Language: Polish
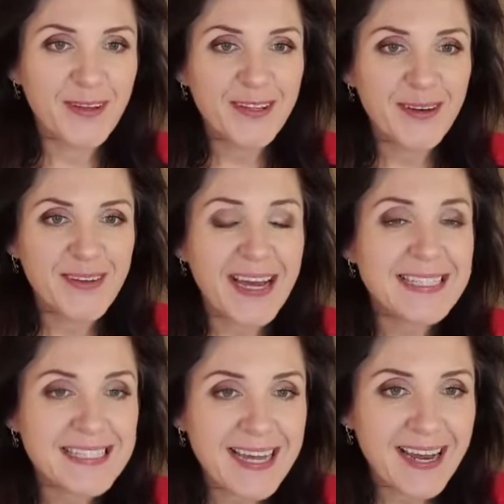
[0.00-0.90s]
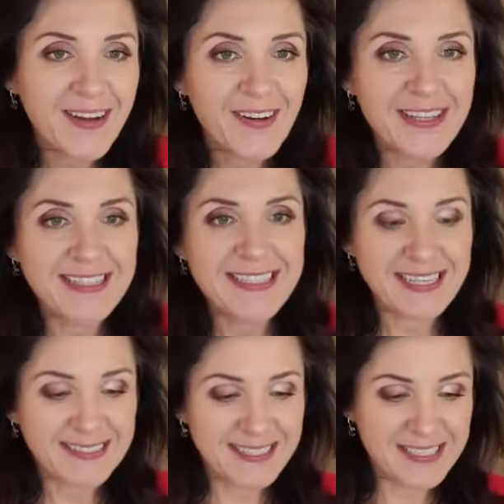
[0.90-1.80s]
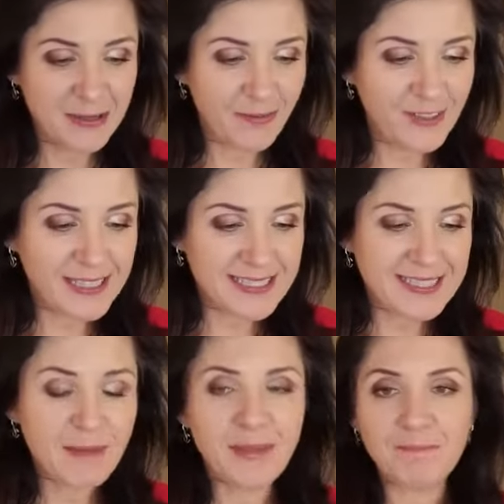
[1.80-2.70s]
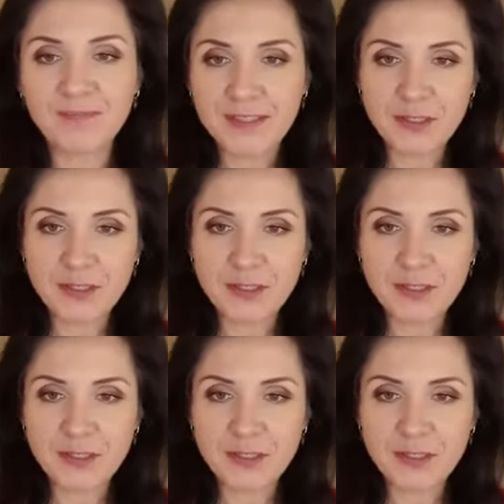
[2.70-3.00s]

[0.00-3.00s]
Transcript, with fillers: No dobra, Estera Olejniczak też się wita z nami.